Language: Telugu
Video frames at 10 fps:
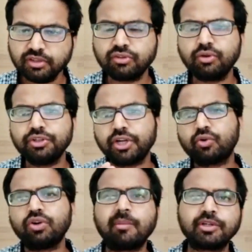సో
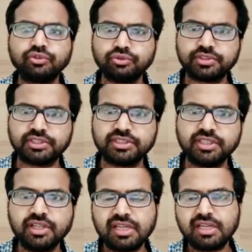ఎక్కువగా మనం చూసేది
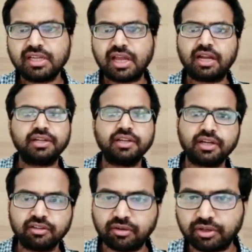
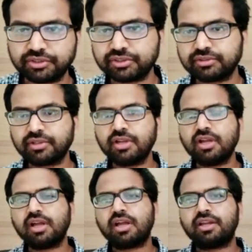యాంటీరియర్ డిస్లొకేషన్
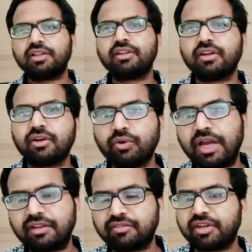ఏదైనా రోడ్
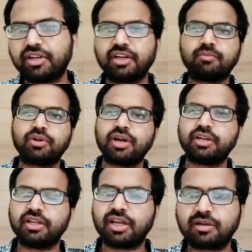యాక్సిడెంట్ అయినప్పుడు
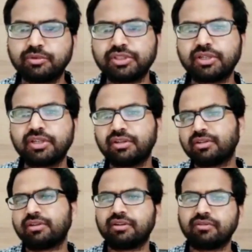కానీ లేకపోతే
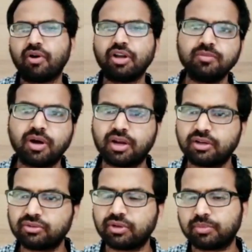వాలీబాల్
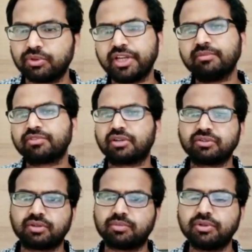ఆడుతున్నప్పుడు గేమ్స్
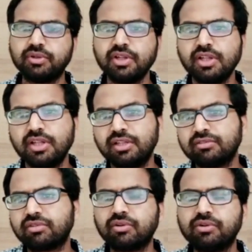ఆడుతున్నప్పుడు
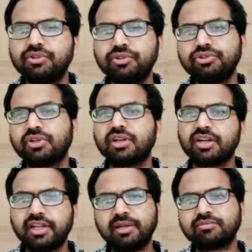సో
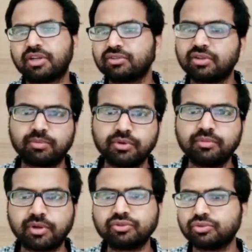యూజువల్గా గేమ్స్ ఆడుతున్నప్పుడు
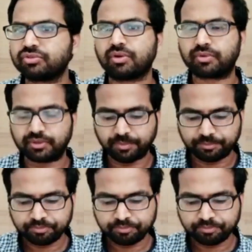మనం చూస్తూ ఉంటాం